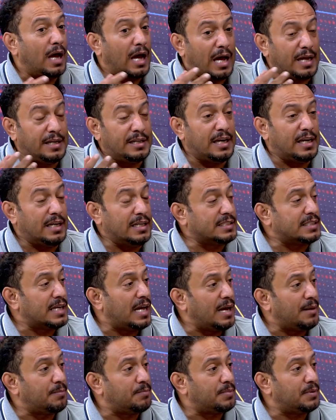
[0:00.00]
اين
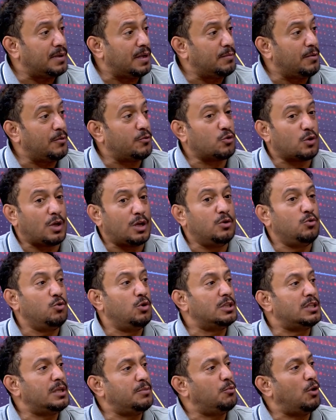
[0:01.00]
الحساب؟ المفروض انه
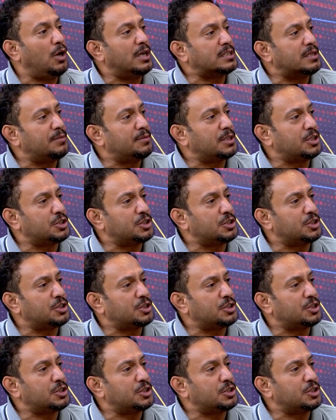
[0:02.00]
يتم محاسبه